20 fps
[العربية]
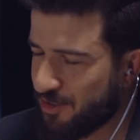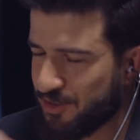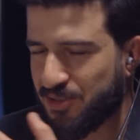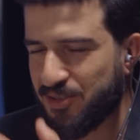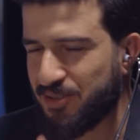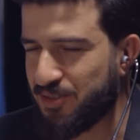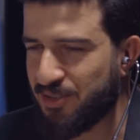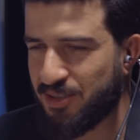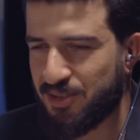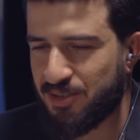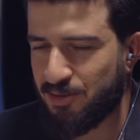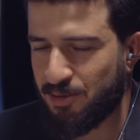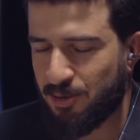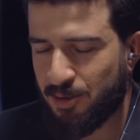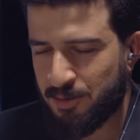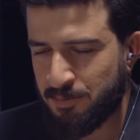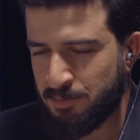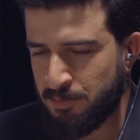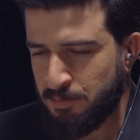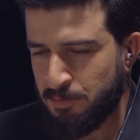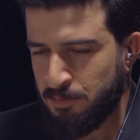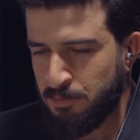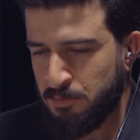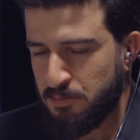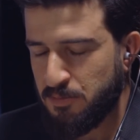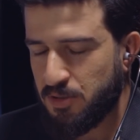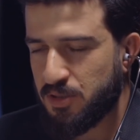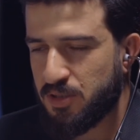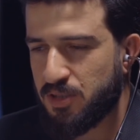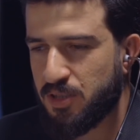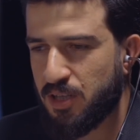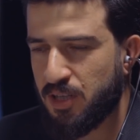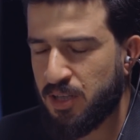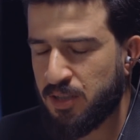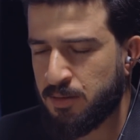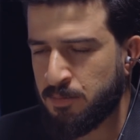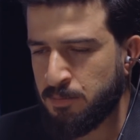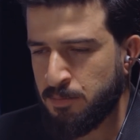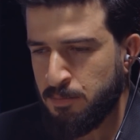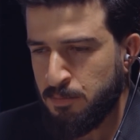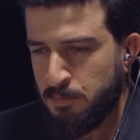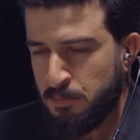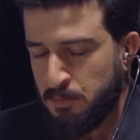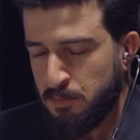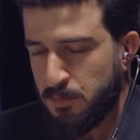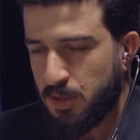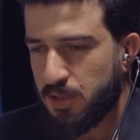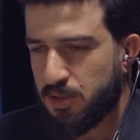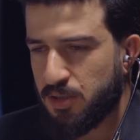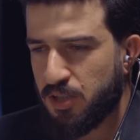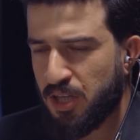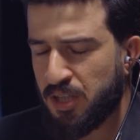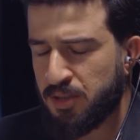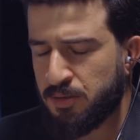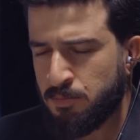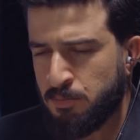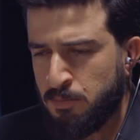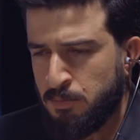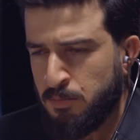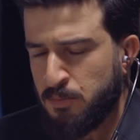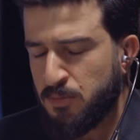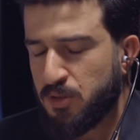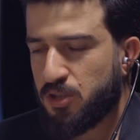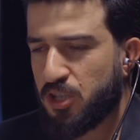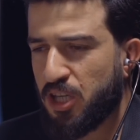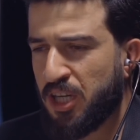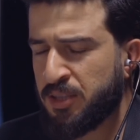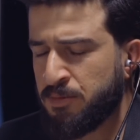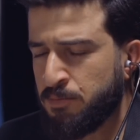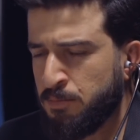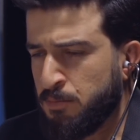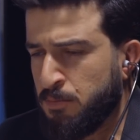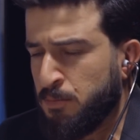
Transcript: اسكت الدكتور شد شد شد